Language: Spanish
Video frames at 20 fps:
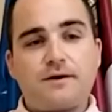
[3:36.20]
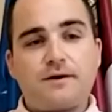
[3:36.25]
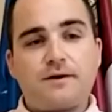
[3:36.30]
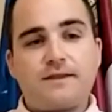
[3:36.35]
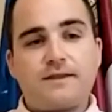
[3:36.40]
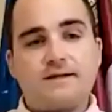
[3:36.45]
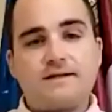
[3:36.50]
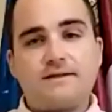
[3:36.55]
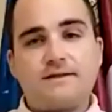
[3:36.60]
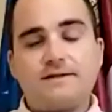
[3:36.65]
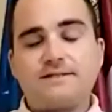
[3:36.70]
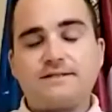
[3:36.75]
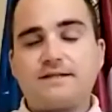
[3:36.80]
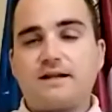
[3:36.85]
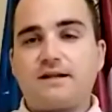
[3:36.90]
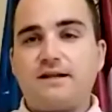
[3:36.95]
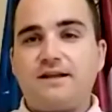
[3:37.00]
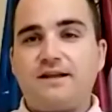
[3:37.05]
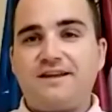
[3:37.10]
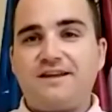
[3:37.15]
es que desde
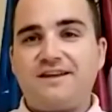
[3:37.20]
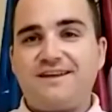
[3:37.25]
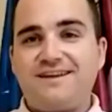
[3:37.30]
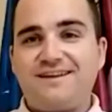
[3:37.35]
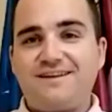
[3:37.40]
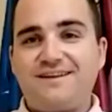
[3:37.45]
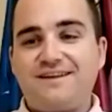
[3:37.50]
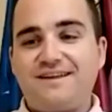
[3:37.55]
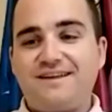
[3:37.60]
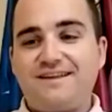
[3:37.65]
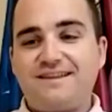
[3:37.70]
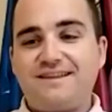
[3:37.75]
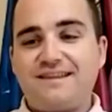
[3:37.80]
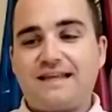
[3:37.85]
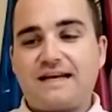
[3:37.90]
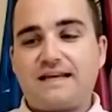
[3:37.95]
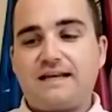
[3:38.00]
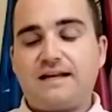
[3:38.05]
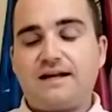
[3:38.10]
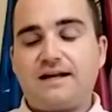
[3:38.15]
aquí
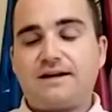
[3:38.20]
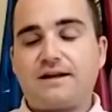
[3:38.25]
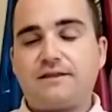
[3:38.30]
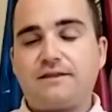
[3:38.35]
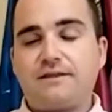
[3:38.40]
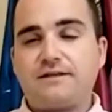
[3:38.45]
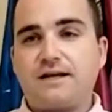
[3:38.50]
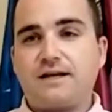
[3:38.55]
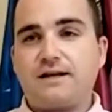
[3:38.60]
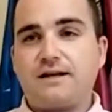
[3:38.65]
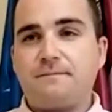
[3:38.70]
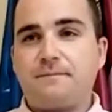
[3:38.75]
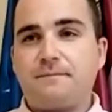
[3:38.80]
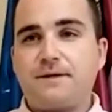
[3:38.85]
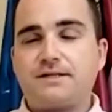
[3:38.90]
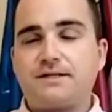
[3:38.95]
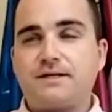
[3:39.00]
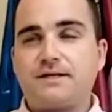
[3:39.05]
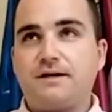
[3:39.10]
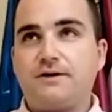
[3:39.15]
darle las gracias a la
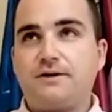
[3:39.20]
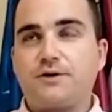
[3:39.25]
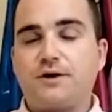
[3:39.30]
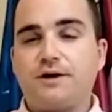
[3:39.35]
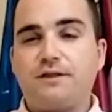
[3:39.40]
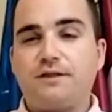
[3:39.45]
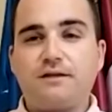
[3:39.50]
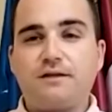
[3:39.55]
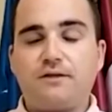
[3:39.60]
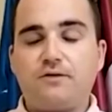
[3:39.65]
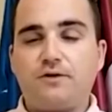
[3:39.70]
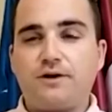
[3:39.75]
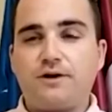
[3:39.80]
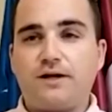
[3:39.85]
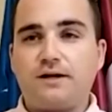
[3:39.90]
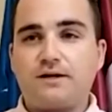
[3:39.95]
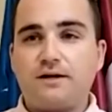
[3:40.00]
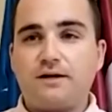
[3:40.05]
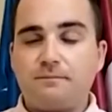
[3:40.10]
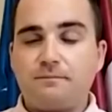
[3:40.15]
empresa
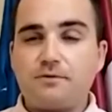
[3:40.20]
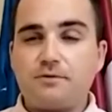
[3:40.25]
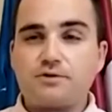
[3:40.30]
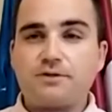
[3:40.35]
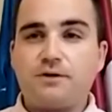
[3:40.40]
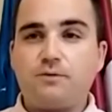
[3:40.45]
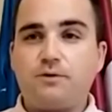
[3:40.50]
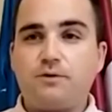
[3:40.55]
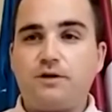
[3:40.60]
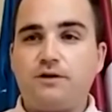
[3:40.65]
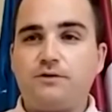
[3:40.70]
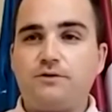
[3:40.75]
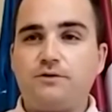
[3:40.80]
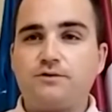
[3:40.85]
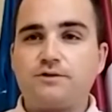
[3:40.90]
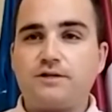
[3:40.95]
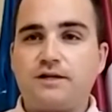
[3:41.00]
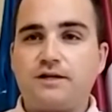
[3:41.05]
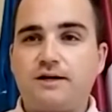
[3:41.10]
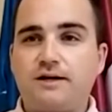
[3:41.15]
organizadora, a Campos
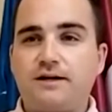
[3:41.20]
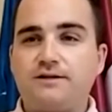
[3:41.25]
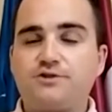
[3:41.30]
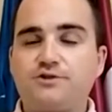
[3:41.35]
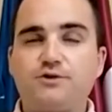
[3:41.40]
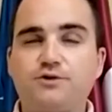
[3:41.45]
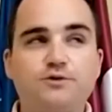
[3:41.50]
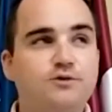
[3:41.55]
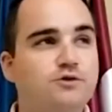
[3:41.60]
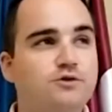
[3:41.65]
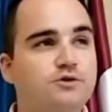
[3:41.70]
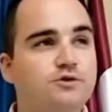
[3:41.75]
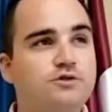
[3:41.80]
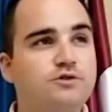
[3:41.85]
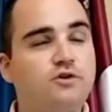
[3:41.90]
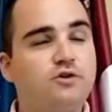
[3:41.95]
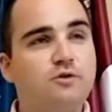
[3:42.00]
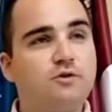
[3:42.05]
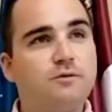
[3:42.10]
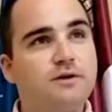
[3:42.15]
Taurinos, a esos
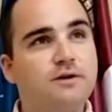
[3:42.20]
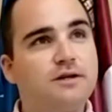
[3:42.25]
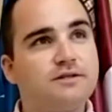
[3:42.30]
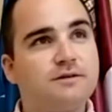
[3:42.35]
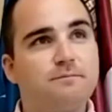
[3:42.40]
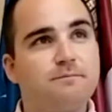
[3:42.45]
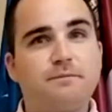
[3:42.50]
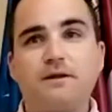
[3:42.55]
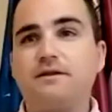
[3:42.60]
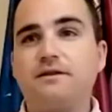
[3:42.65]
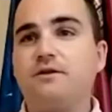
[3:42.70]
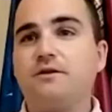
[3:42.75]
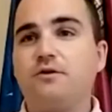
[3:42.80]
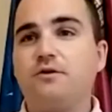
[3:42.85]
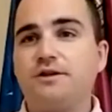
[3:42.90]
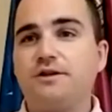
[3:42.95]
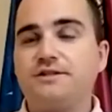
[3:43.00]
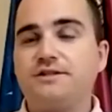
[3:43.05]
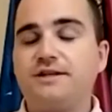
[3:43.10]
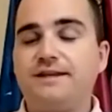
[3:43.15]
dos jóvenes
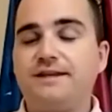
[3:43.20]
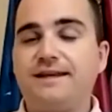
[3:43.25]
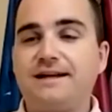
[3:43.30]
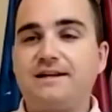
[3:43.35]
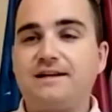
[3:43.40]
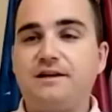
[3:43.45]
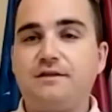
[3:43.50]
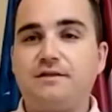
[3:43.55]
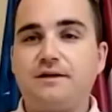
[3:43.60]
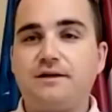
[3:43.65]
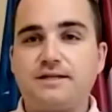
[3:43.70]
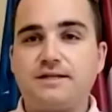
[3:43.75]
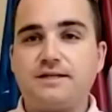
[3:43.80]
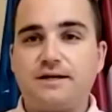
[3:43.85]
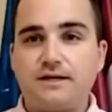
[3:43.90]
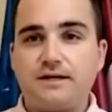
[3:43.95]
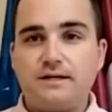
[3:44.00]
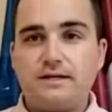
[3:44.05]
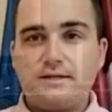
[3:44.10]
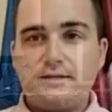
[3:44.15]
emprendedores, Iñaki y
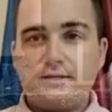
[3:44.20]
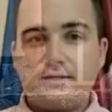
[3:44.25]
César,